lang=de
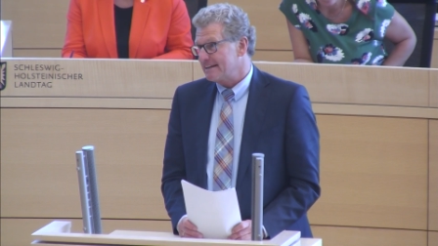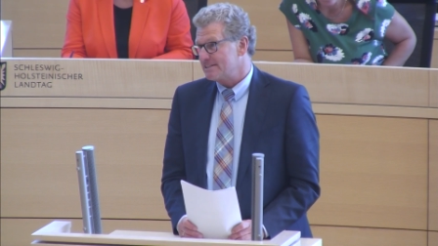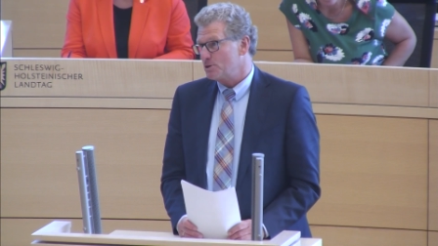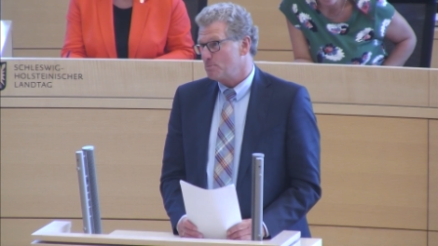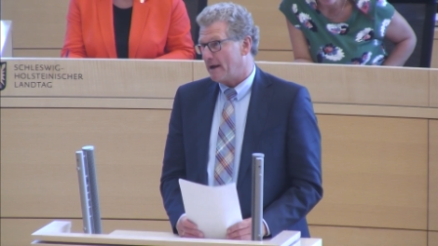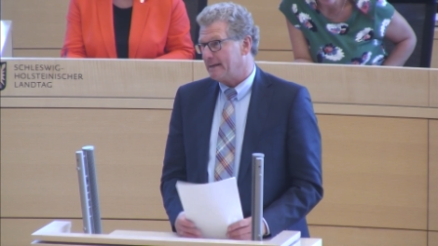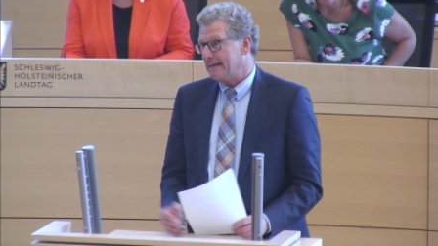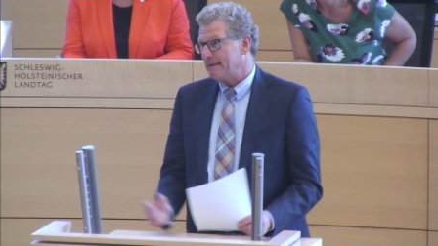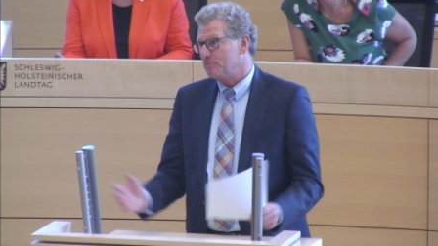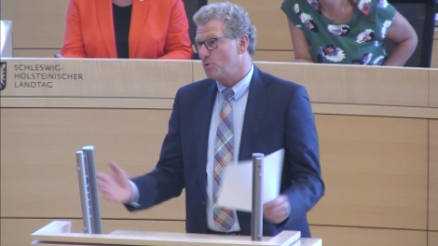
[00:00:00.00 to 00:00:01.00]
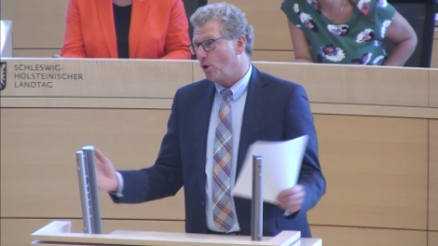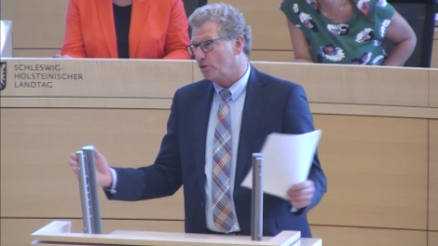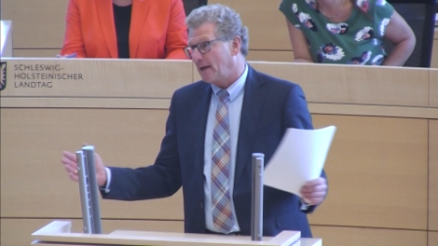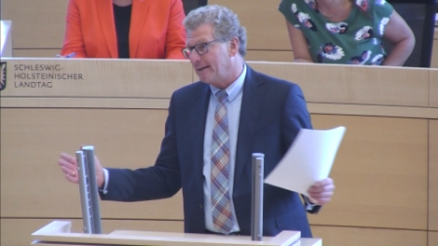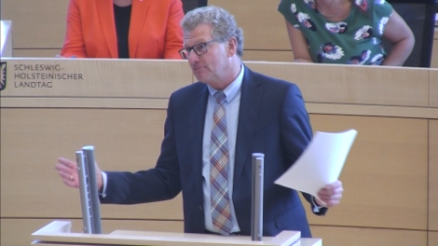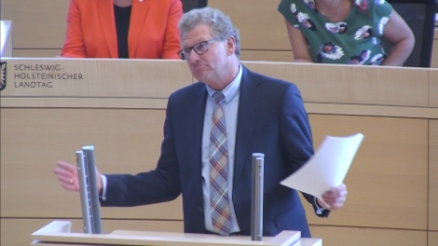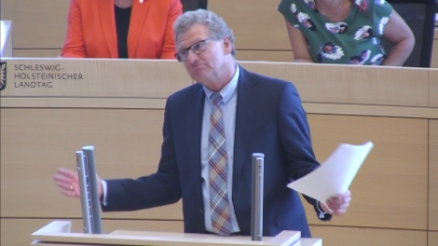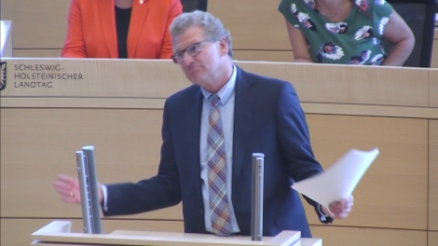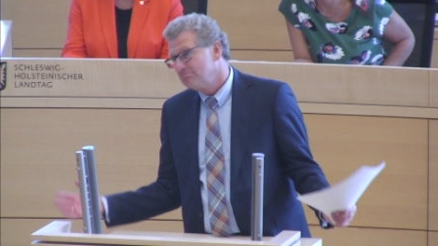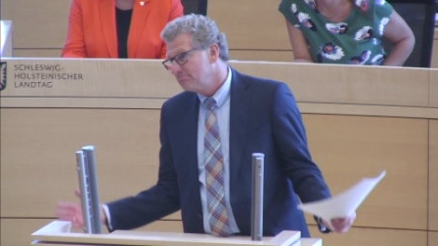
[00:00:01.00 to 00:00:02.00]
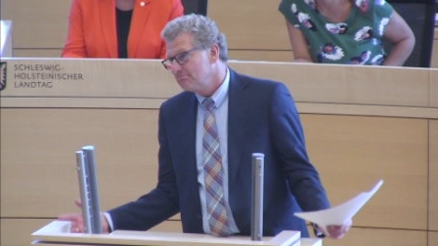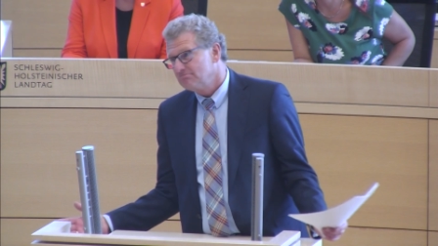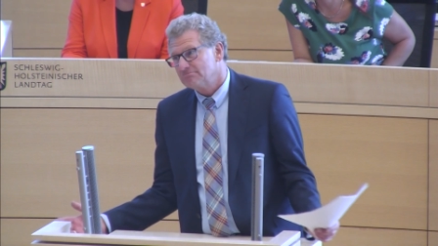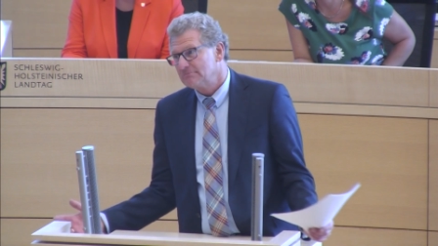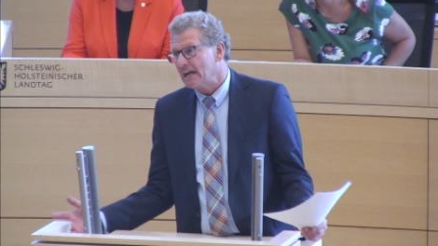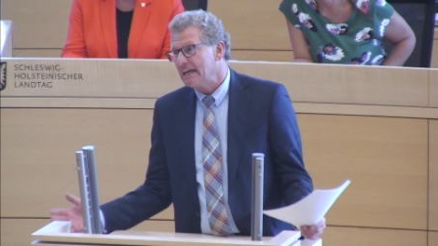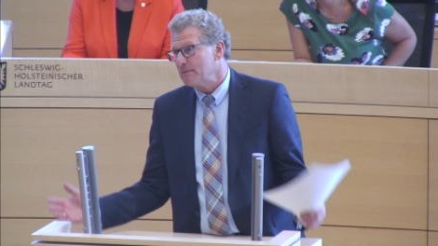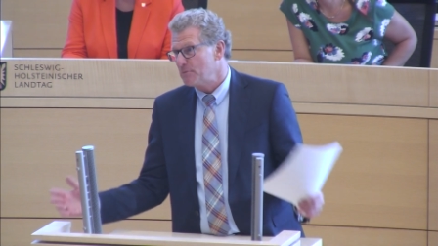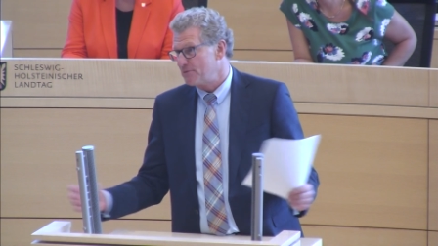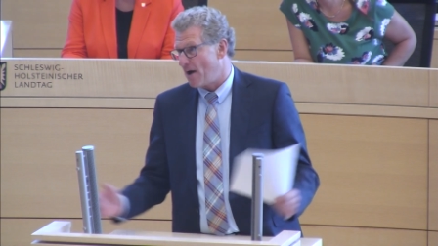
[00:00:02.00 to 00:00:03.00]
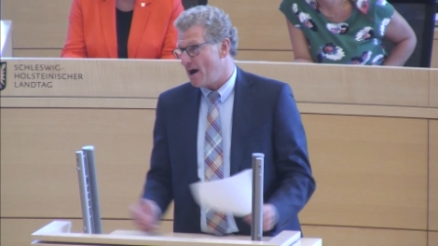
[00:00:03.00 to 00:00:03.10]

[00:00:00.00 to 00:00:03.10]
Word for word: handelt es sich um eine eben doch dann gering